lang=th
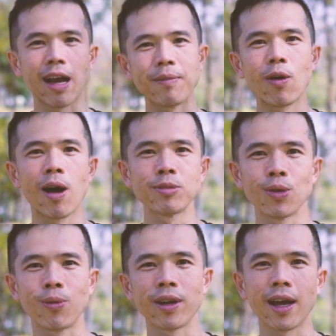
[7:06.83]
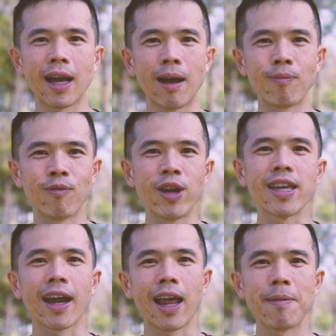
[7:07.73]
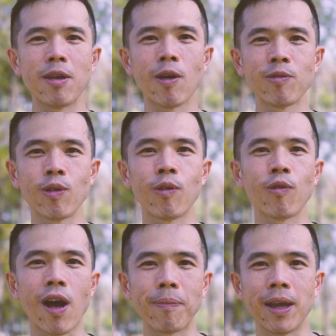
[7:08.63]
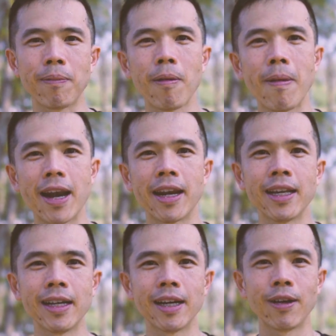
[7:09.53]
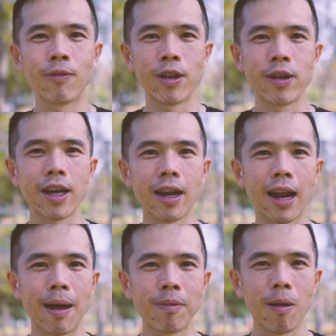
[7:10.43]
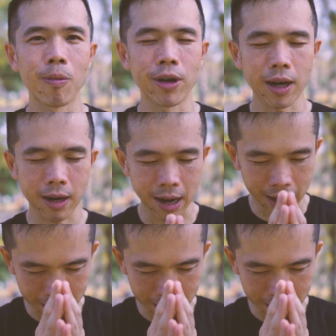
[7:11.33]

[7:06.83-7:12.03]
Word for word: งอย่างมีความสุขนะครับ วิ่งอย่างไรให้มีความสุข ฝากเพจพ่อบ้านรันเนอร์ไว้ด้วยนะครับ ขอบคุณนะครั